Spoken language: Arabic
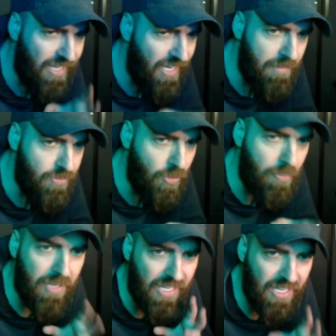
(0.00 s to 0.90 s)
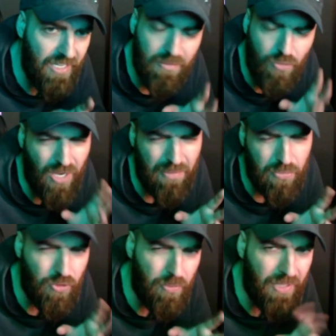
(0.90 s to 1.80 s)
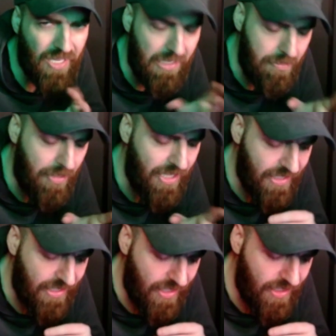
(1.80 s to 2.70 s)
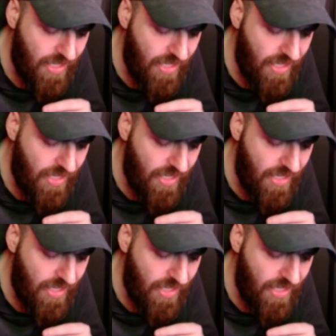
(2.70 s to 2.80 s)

لابتوبك آه، مو لابتوبك ايبادك يعني